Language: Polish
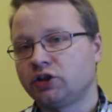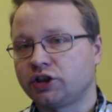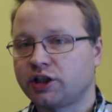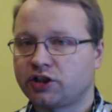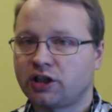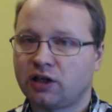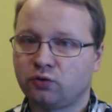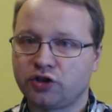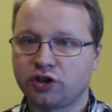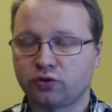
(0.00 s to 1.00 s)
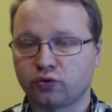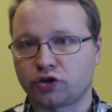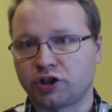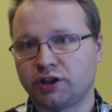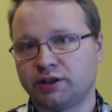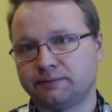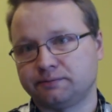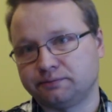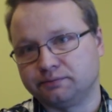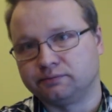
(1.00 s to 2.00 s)
czy też dla ludzi, którzy
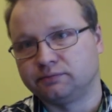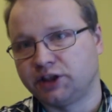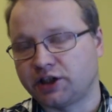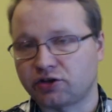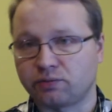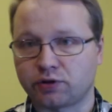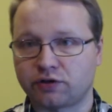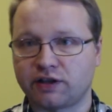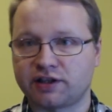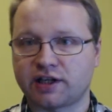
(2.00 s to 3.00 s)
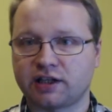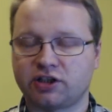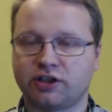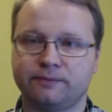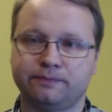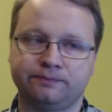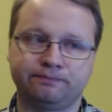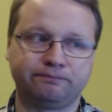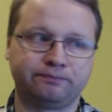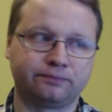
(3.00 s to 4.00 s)
nie chcą poświęcać
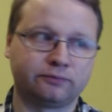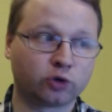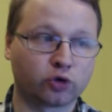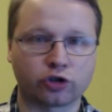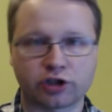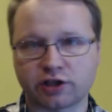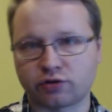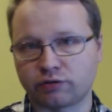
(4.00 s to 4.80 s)
mm, dużo